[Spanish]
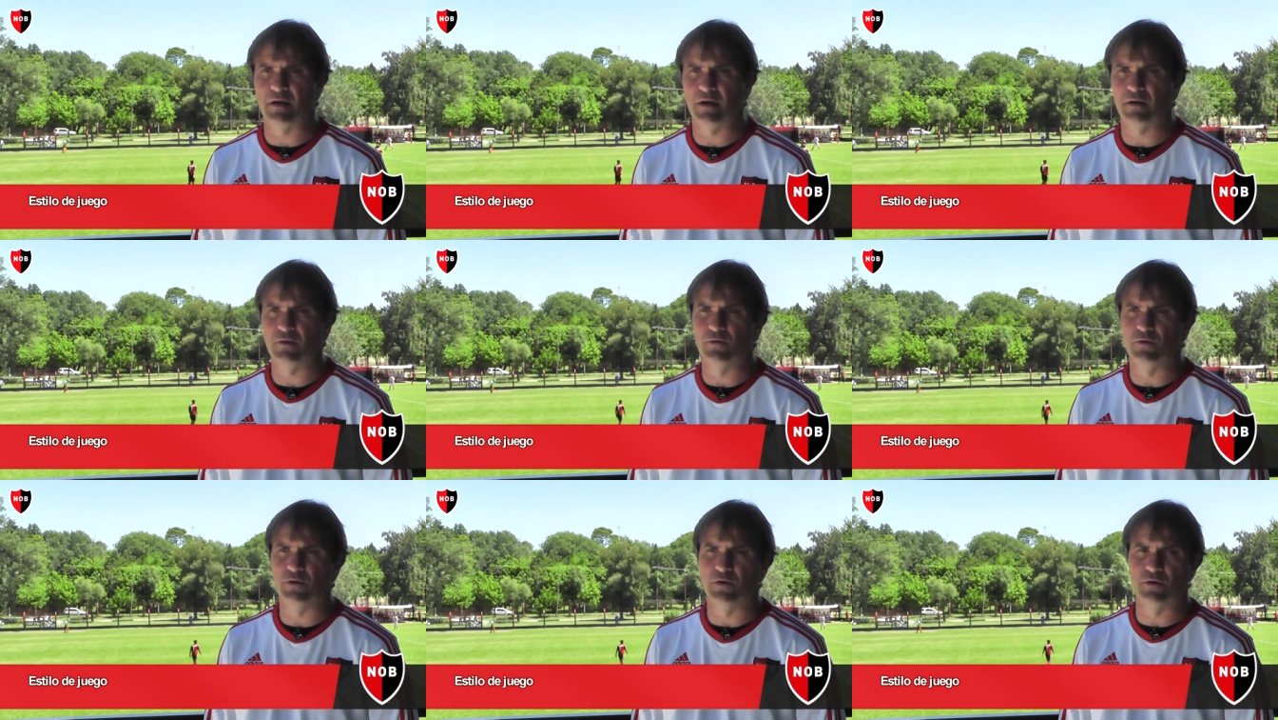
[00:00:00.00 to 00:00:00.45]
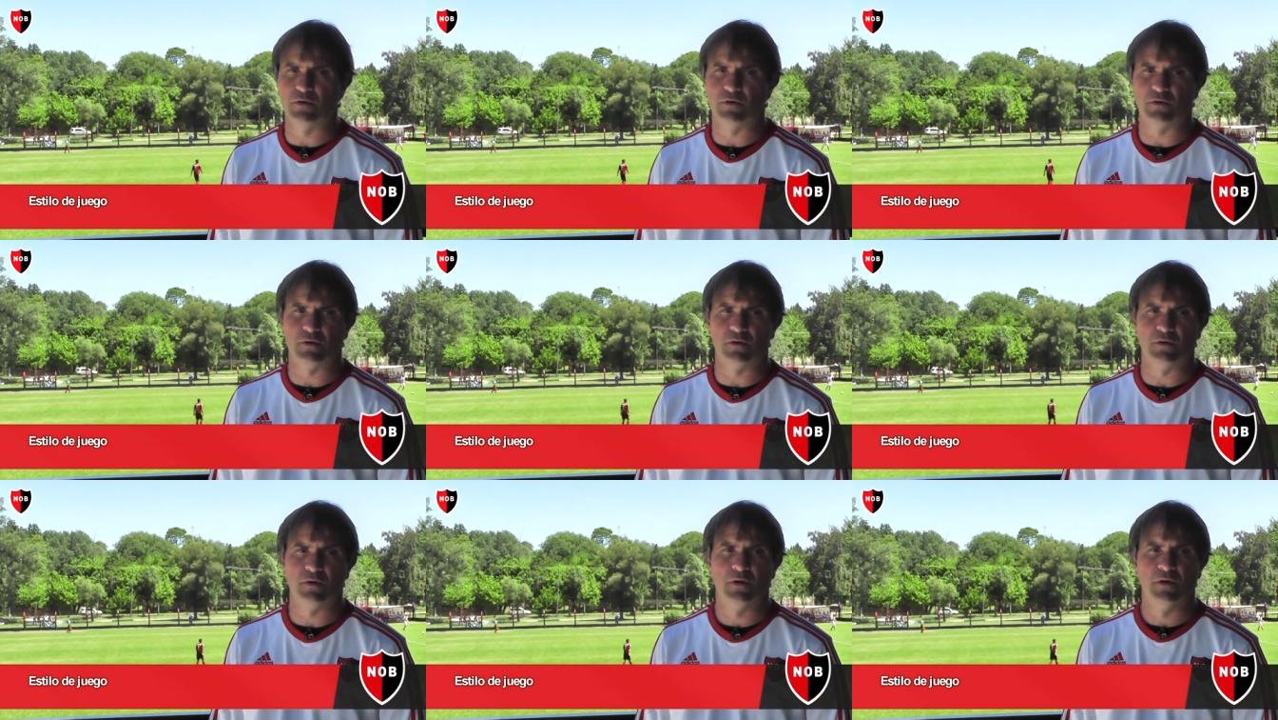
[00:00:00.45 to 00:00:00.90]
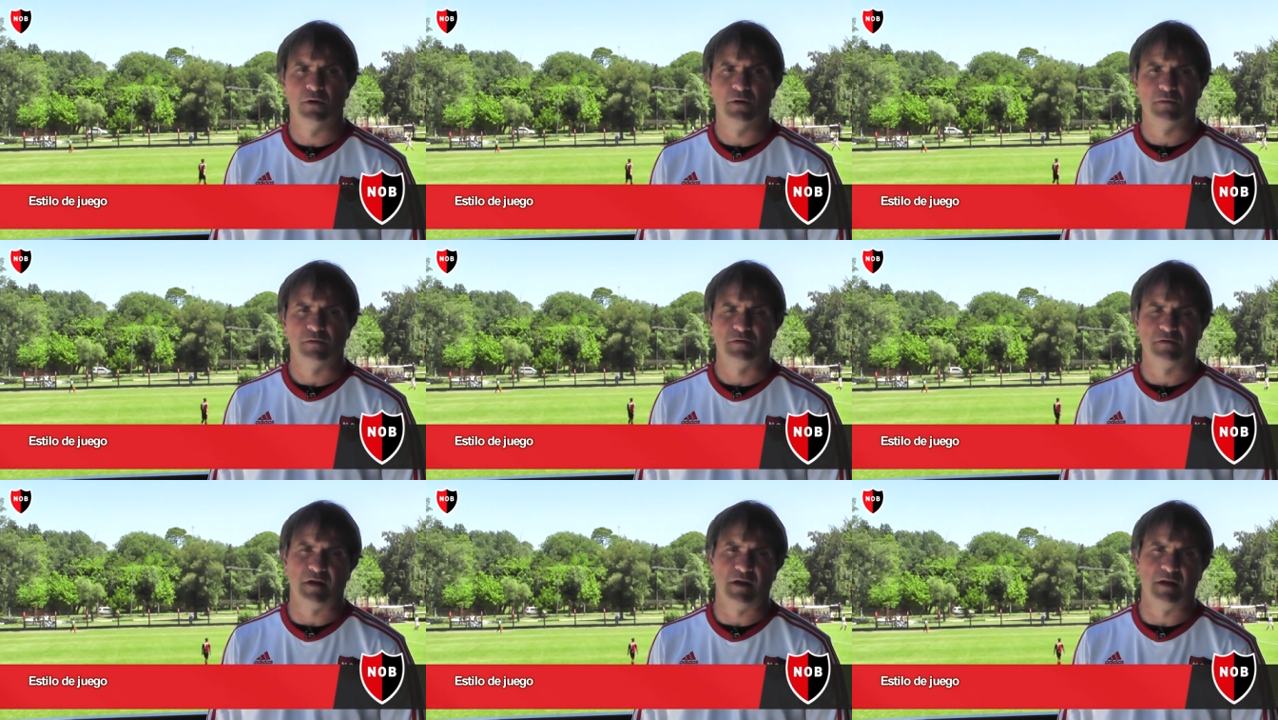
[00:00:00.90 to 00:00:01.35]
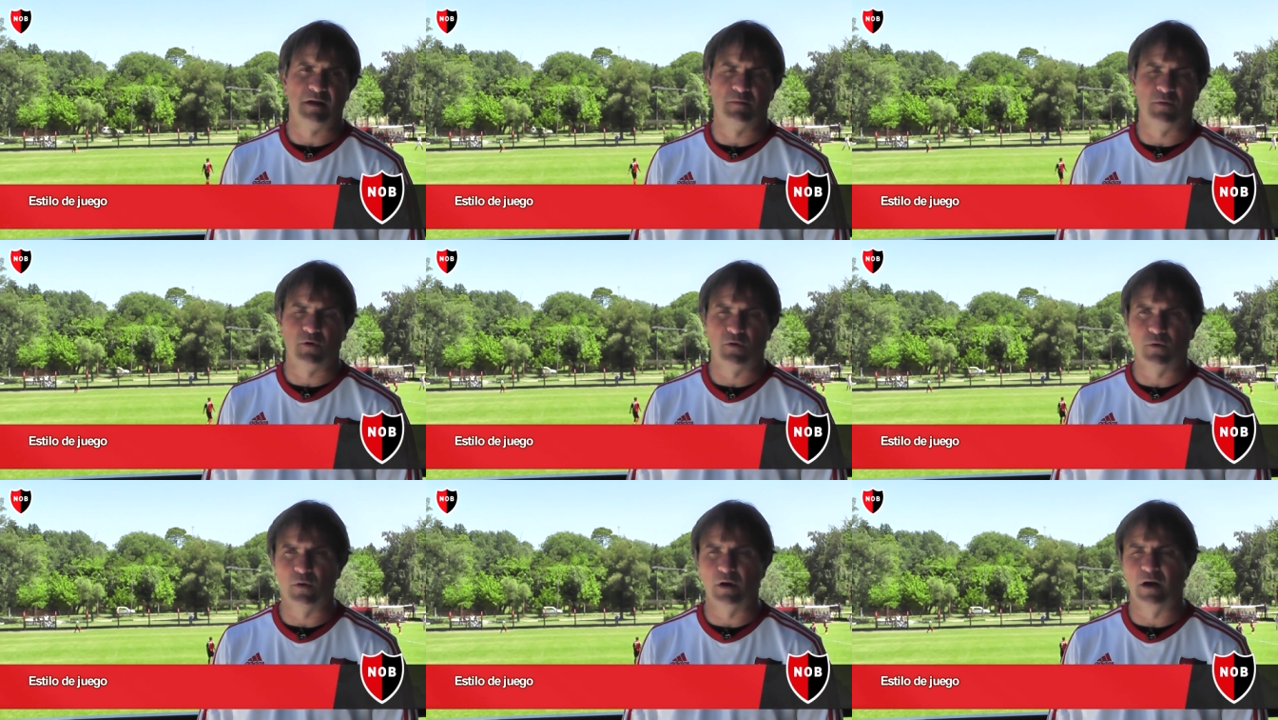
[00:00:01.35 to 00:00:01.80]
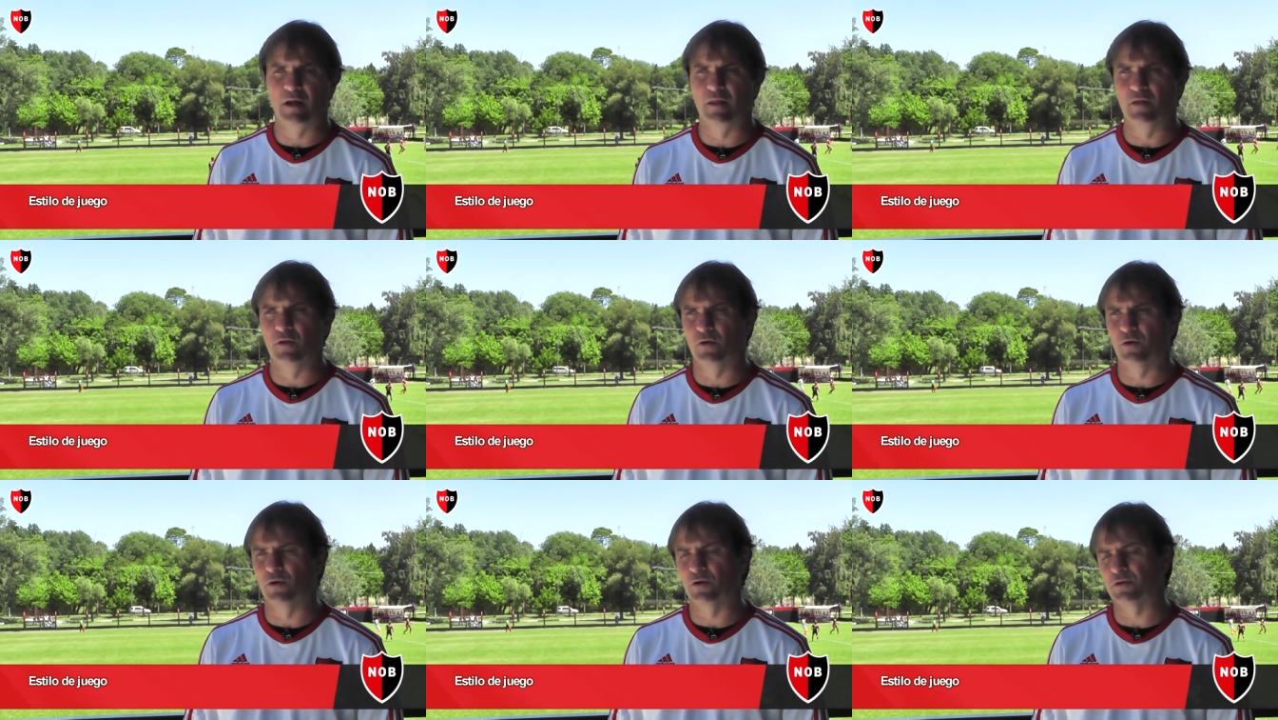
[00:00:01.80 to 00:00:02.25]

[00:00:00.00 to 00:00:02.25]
algunos salíamos jugando,